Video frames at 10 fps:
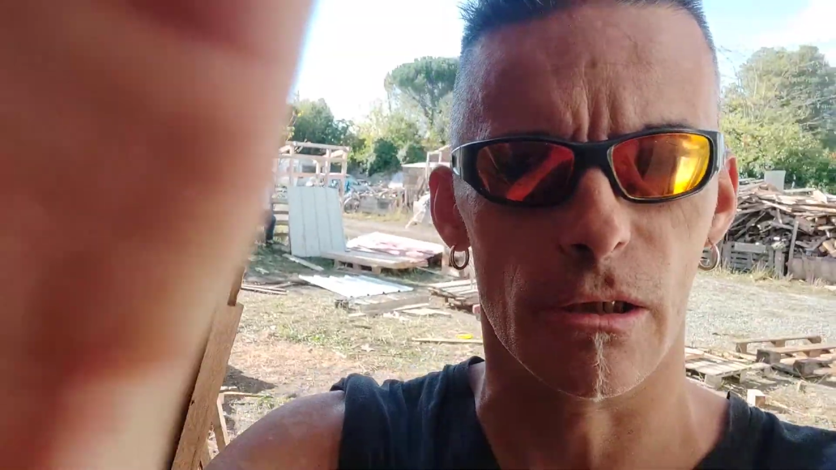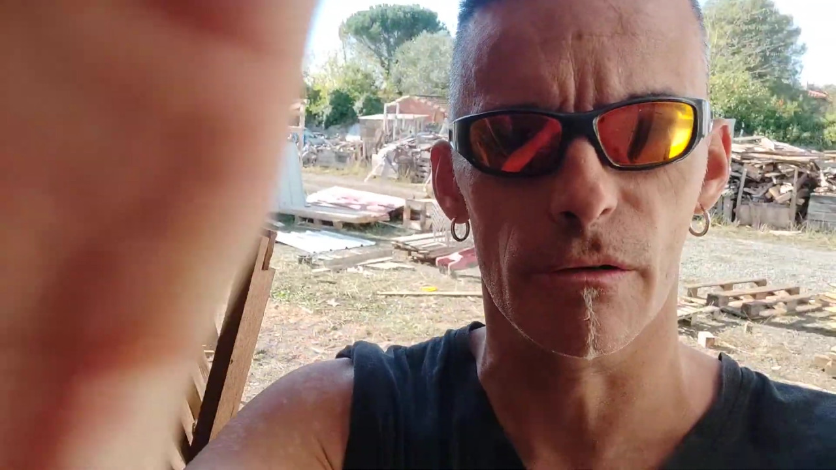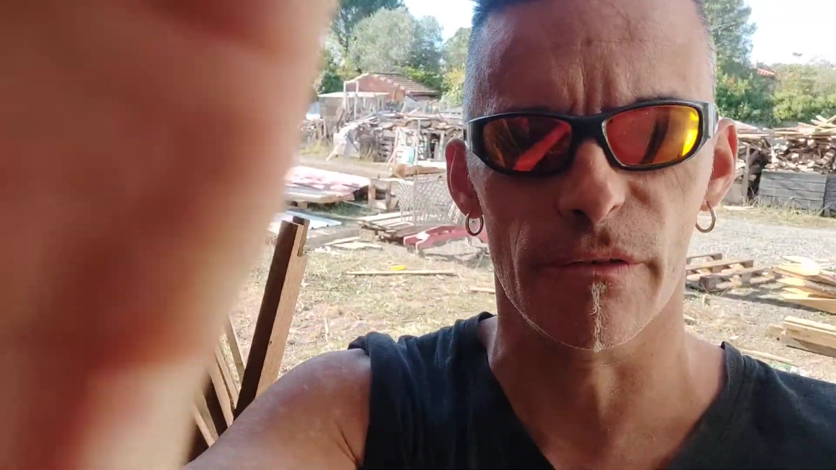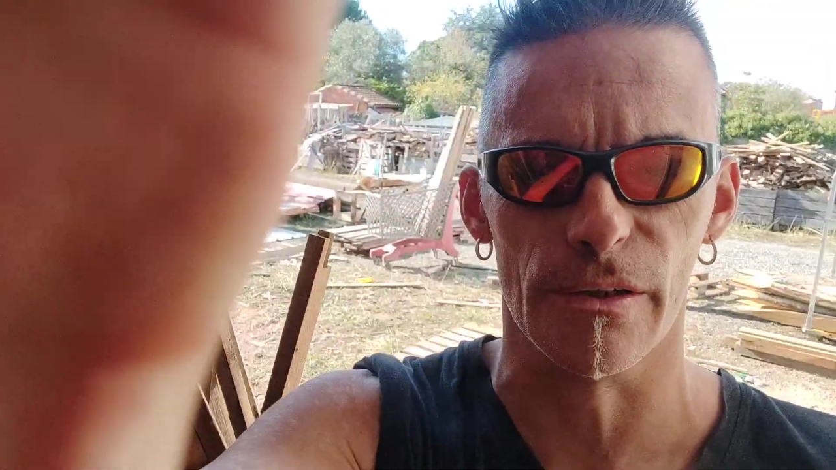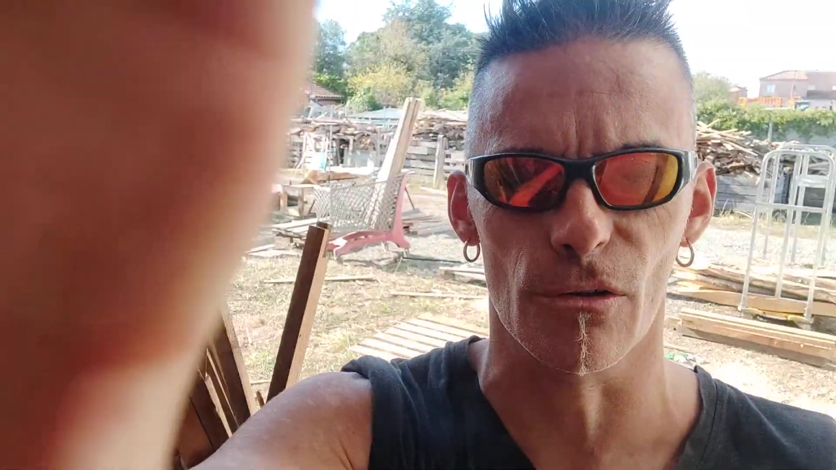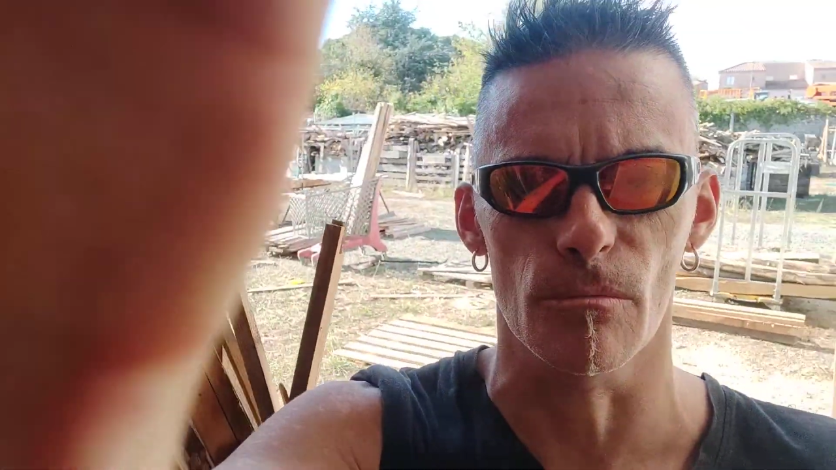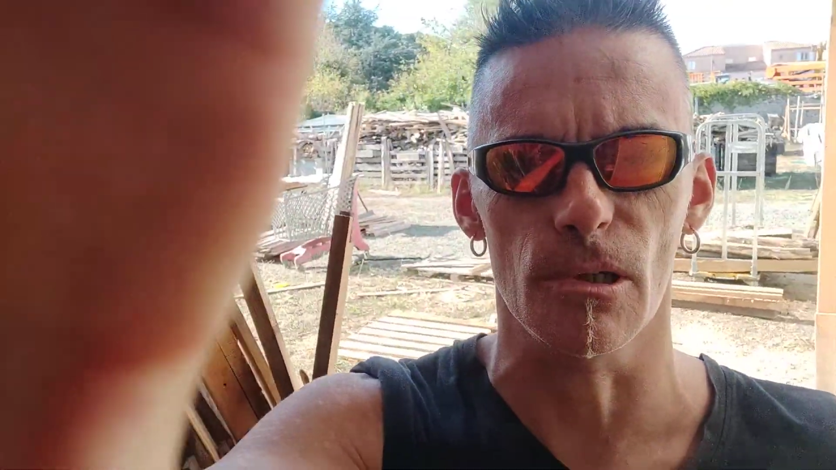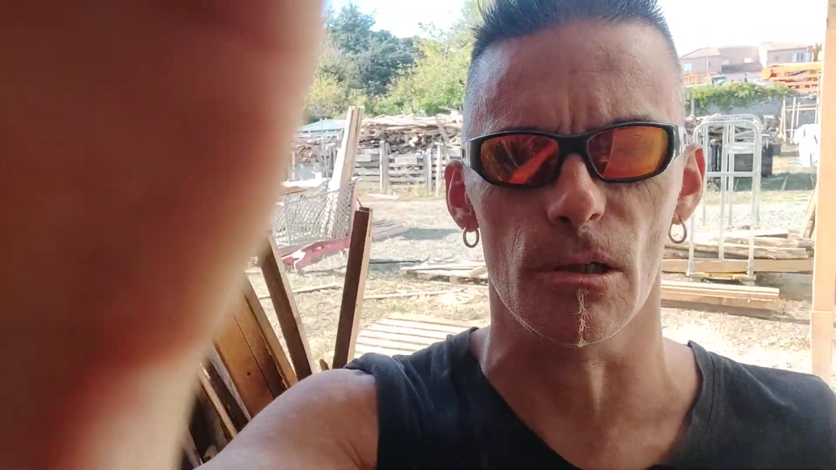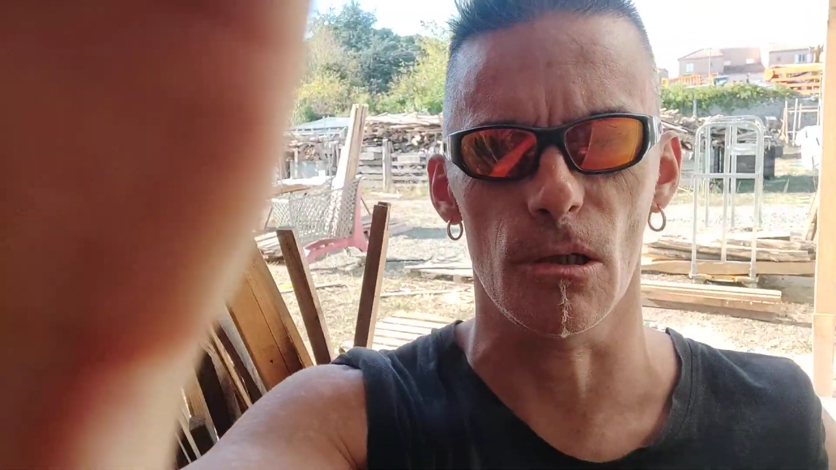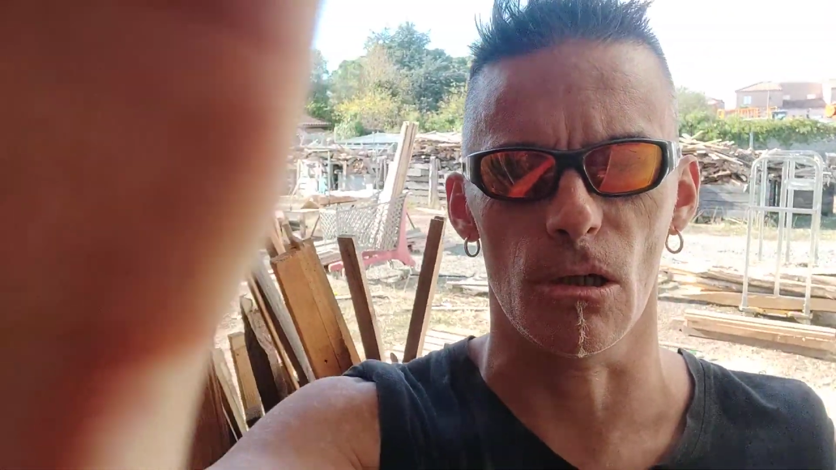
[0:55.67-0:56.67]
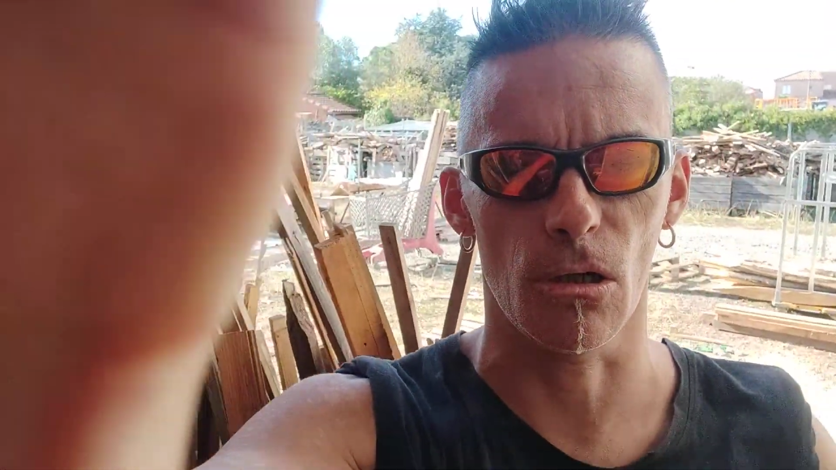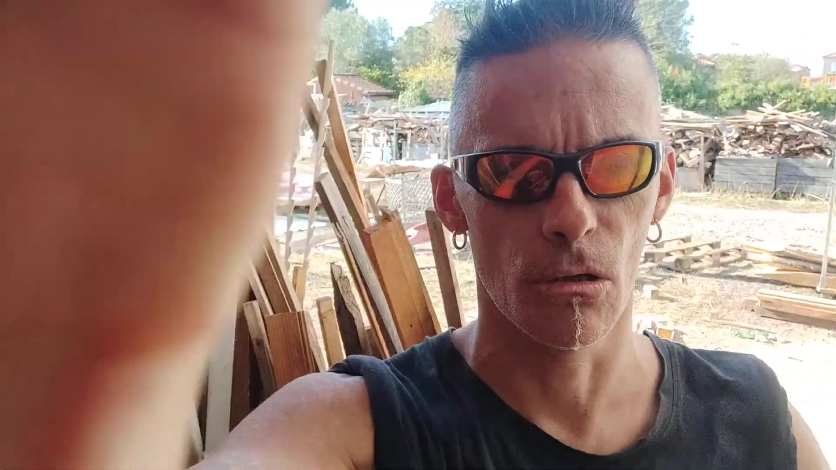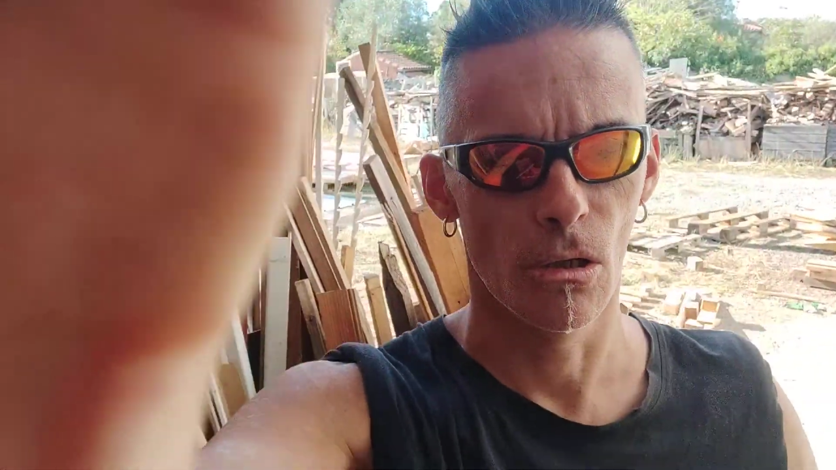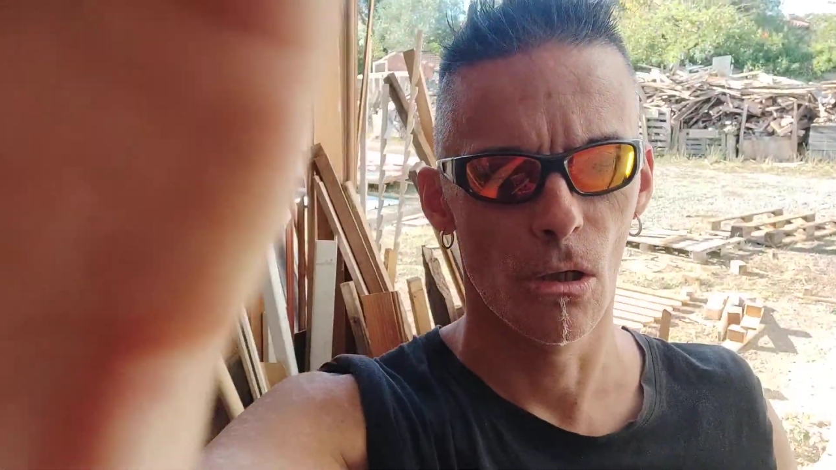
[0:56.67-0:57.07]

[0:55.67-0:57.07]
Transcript: vêtements,